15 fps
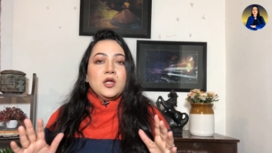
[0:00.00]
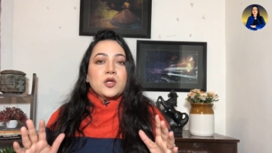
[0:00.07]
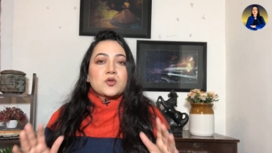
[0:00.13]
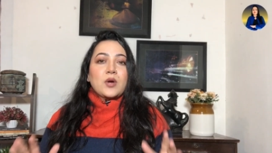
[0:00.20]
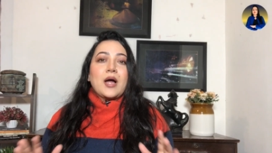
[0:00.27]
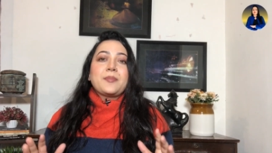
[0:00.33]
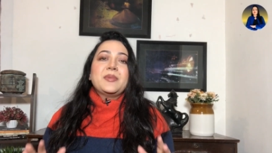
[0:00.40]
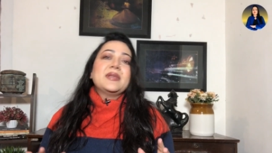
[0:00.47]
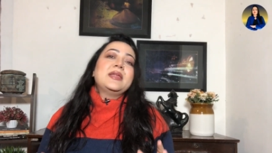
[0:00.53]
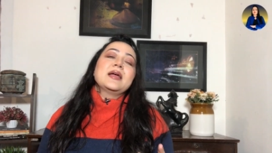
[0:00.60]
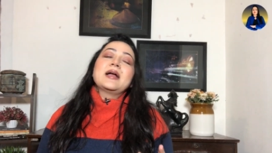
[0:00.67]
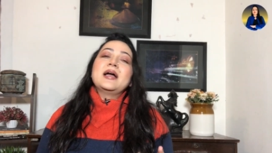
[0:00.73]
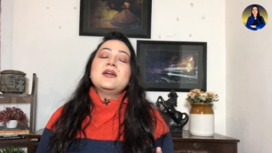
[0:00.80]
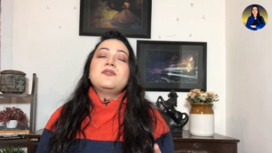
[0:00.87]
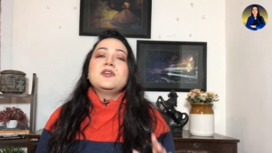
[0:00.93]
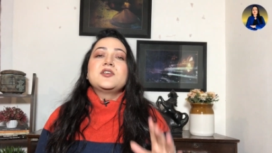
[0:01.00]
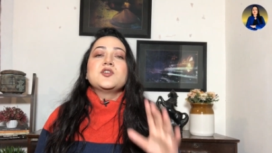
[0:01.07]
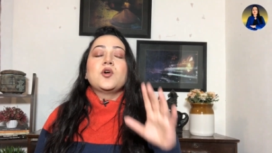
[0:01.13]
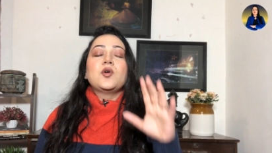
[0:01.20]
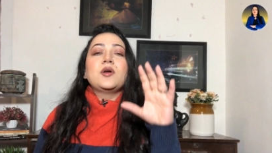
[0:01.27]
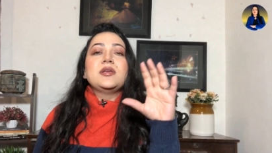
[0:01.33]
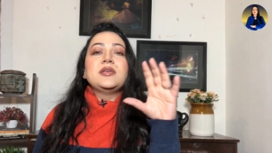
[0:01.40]
तो आपने देखा है
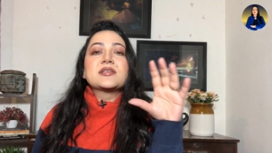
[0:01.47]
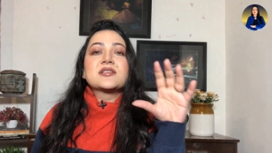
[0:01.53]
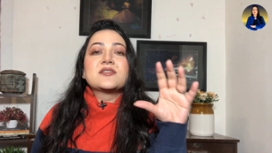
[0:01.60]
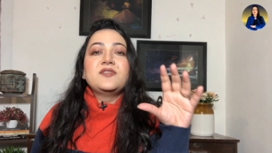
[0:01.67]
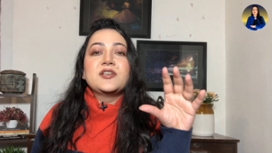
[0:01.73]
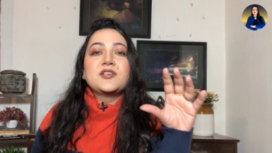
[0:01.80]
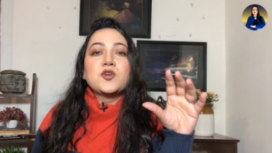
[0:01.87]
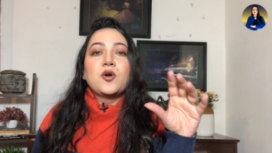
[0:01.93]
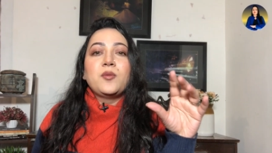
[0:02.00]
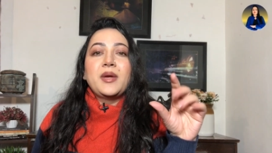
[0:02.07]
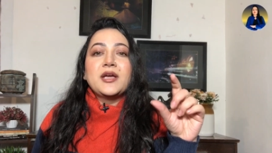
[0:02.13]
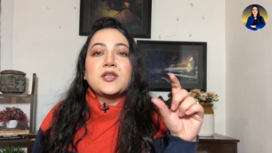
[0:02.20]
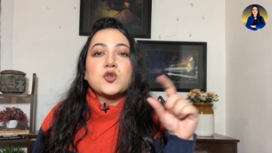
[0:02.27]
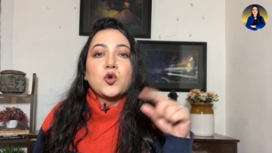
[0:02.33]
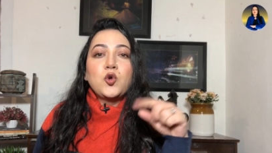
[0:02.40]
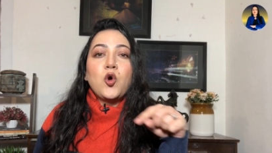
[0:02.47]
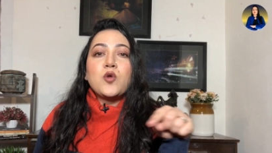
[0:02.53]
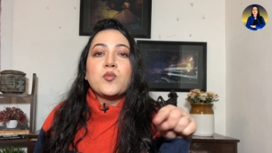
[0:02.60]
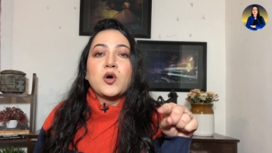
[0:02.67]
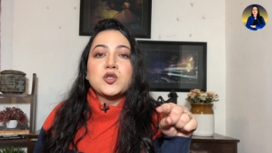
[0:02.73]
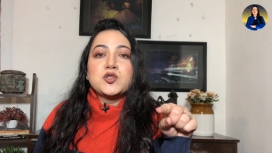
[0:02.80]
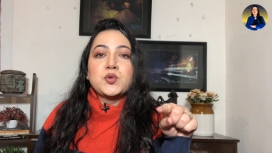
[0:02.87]
वीडियो इस वीडियो में जो लोग
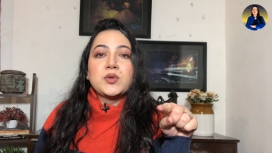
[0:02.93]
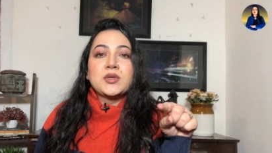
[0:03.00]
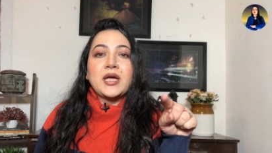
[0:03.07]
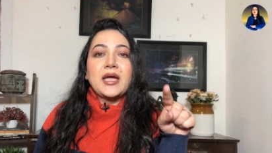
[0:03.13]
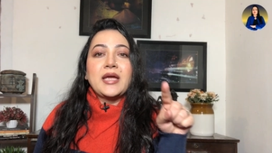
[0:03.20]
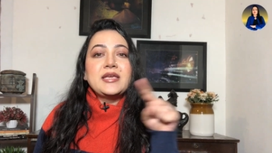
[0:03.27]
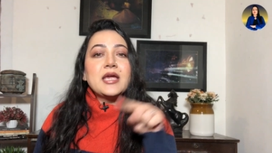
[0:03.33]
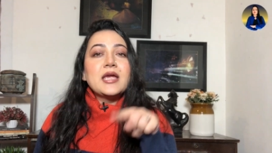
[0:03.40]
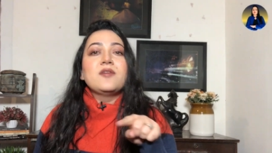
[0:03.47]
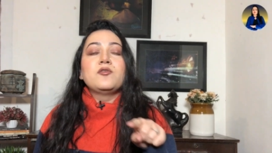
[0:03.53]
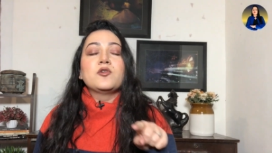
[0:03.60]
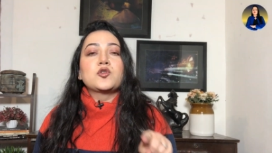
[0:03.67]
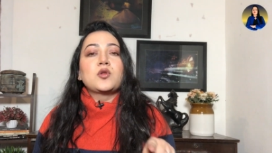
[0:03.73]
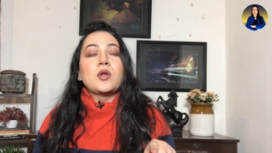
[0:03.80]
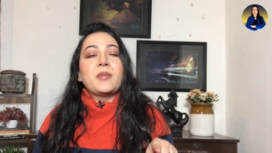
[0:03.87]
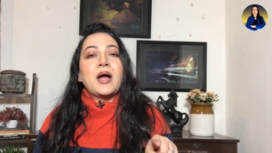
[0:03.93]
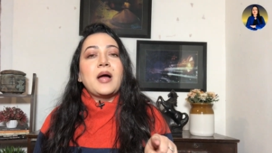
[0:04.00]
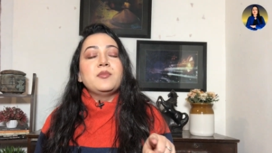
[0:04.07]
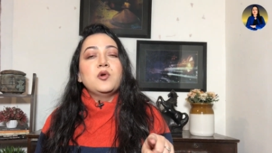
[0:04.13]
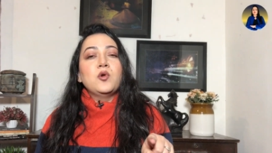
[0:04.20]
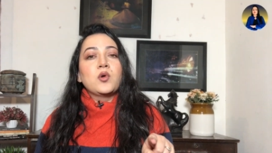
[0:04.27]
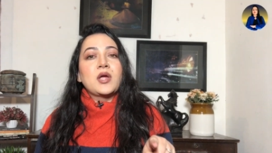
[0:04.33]
मौजूद हैं यही वो
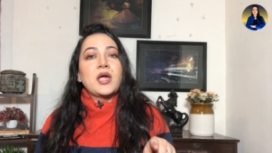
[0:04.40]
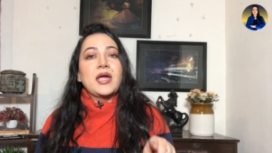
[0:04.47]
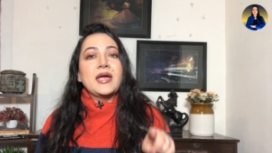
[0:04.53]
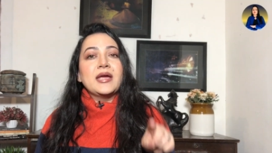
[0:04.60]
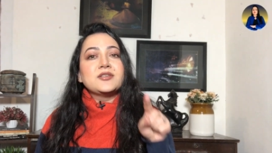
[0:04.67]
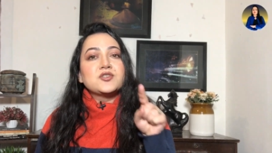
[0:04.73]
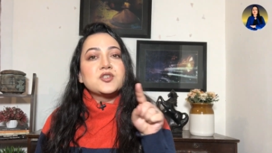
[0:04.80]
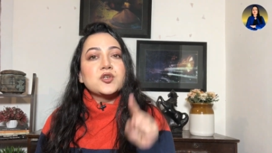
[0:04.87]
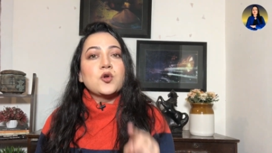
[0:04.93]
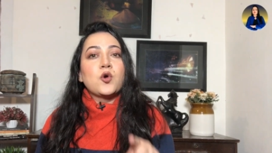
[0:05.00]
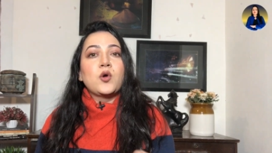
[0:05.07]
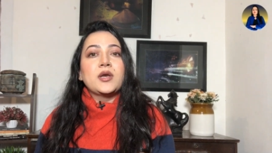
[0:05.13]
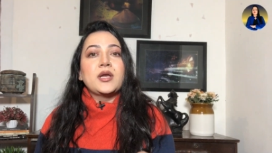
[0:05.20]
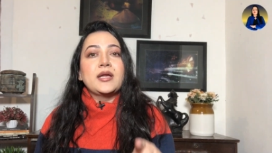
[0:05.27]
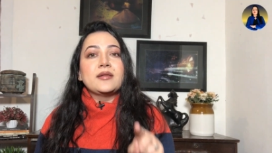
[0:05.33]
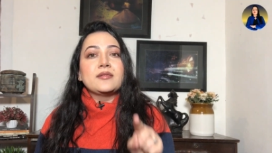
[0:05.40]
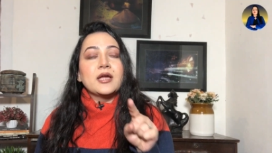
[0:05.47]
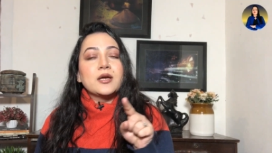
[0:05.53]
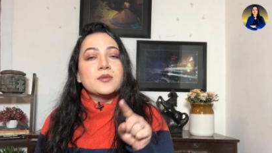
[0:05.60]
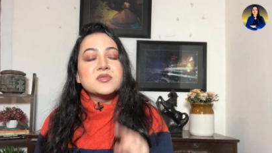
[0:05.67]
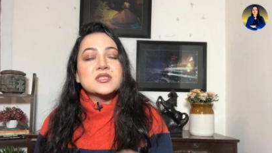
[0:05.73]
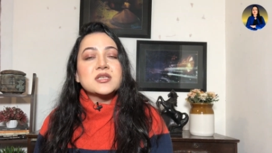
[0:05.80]
तमाम लोग हैं जिन्होंने
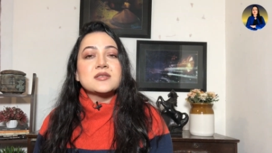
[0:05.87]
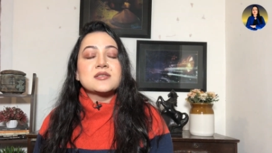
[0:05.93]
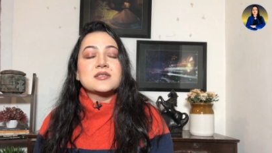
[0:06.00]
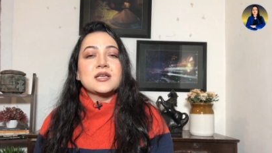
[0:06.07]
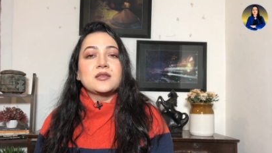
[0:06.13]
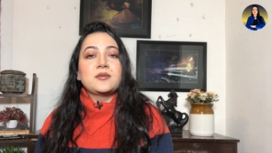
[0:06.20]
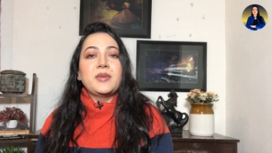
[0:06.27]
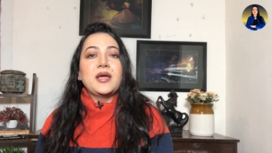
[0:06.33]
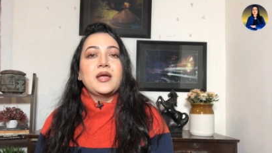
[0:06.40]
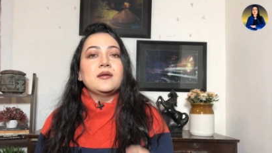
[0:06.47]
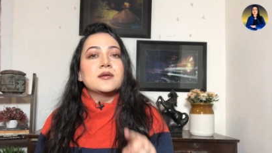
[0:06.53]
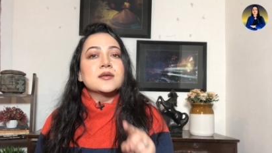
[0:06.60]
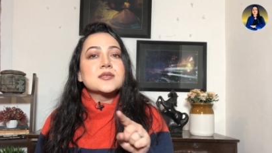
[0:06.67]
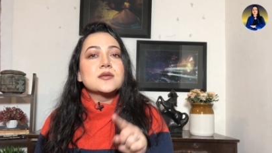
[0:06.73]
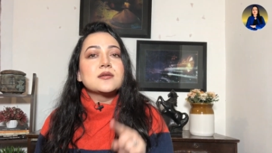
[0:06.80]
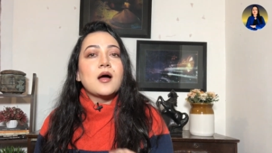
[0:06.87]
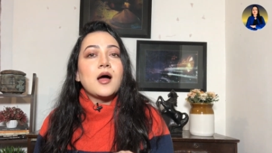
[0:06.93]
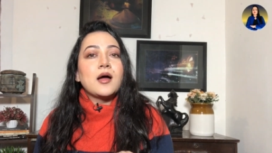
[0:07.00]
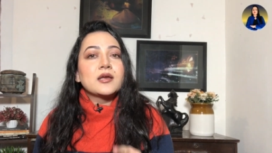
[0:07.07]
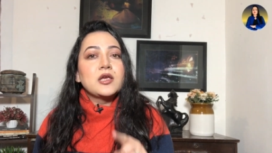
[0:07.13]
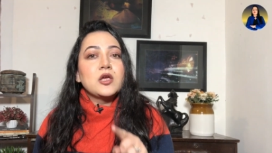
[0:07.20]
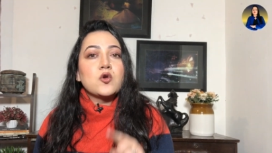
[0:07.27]
धर्म संसद में
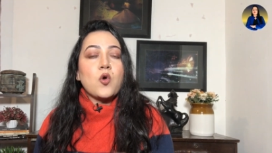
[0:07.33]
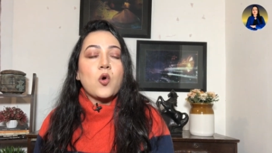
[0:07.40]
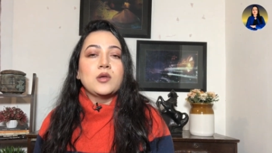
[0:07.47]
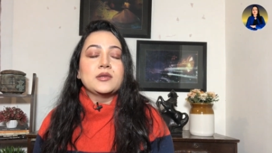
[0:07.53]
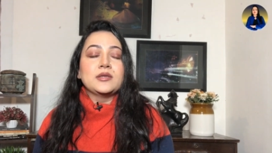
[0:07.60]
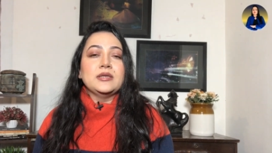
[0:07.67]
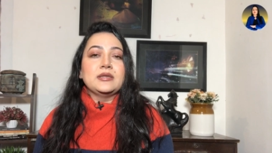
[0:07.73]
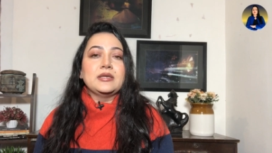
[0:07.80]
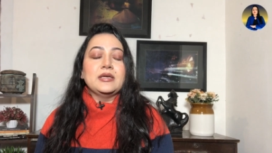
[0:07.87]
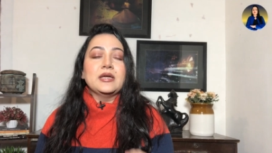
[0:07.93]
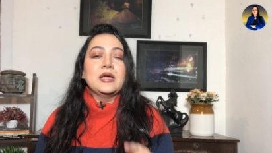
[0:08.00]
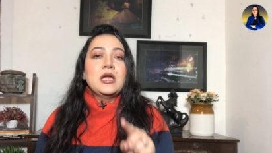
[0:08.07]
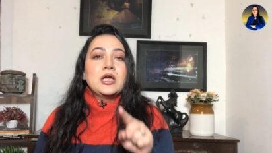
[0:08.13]
नरसंहार की कॉल दी थी